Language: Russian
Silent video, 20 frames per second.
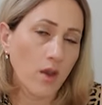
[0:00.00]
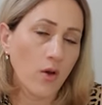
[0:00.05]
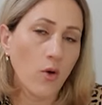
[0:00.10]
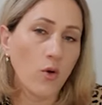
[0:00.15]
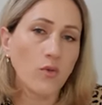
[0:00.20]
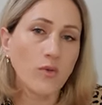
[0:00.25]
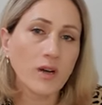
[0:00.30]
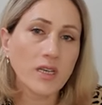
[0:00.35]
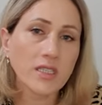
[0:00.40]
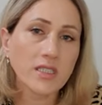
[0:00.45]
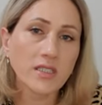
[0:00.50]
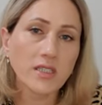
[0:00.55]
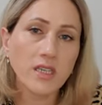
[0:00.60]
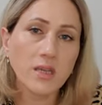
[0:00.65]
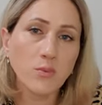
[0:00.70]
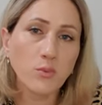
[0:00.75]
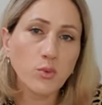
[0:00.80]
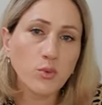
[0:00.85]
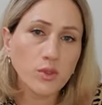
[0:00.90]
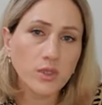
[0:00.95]
У вас
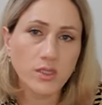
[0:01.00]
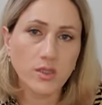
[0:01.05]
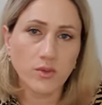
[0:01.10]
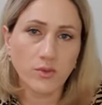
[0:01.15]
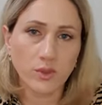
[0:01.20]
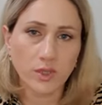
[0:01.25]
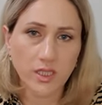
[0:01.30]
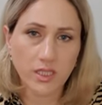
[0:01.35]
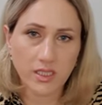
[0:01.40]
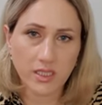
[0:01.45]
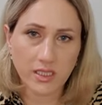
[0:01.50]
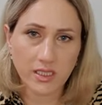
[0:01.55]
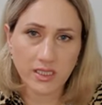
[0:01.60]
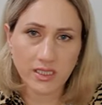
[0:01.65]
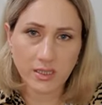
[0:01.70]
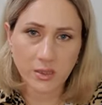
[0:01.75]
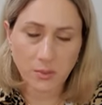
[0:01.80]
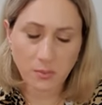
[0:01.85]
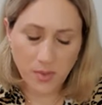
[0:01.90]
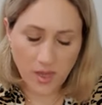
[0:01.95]
не будет вот это
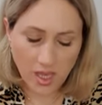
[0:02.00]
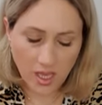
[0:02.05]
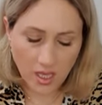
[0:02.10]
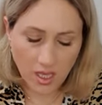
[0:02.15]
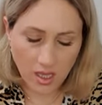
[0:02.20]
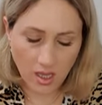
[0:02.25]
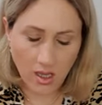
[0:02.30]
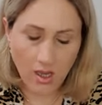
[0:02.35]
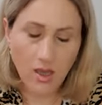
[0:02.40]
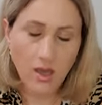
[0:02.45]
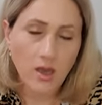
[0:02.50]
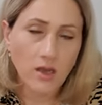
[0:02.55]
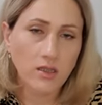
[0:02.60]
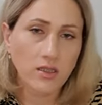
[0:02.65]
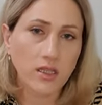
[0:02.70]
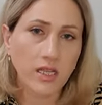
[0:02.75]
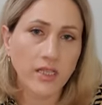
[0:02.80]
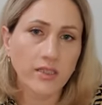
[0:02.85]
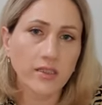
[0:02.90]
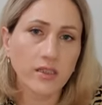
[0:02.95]
терпение
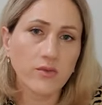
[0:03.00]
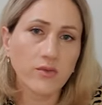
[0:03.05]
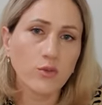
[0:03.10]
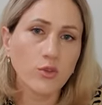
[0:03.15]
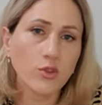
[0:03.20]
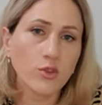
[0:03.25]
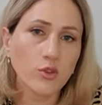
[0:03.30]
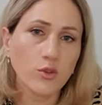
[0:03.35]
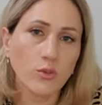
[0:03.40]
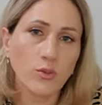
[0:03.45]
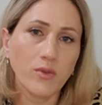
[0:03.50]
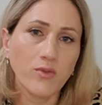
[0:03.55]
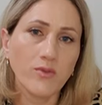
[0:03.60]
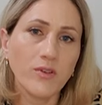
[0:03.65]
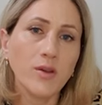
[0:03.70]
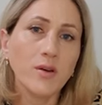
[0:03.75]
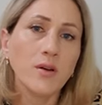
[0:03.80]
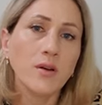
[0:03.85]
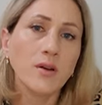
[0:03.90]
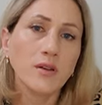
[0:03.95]
для того, чтобы
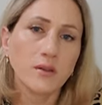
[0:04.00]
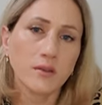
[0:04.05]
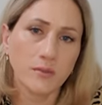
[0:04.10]
вы